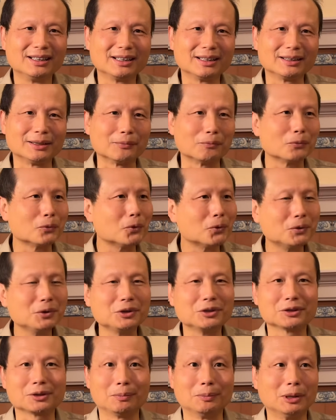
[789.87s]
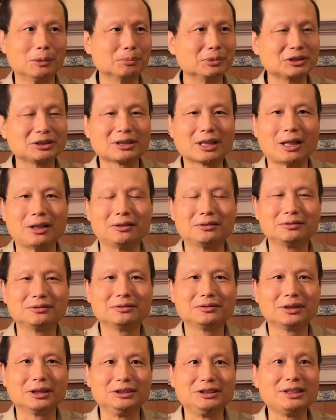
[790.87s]
那为什么不找
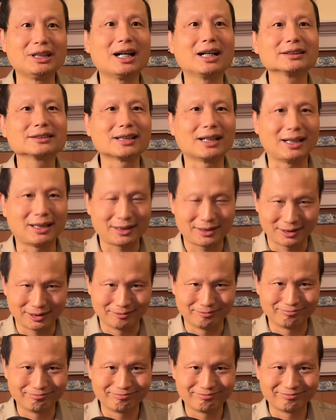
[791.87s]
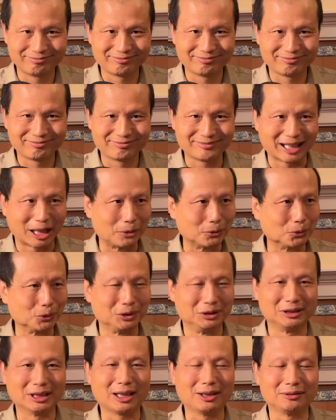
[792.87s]
加沙人来伪
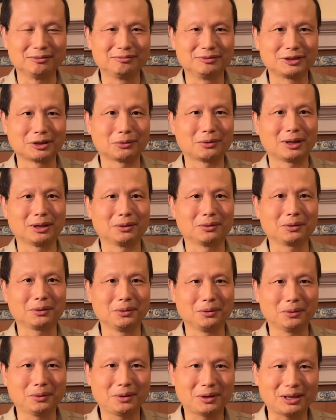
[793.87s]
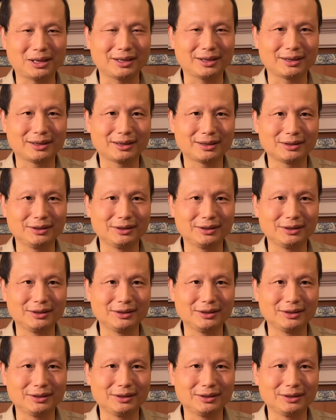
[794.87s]
造这段对话呢？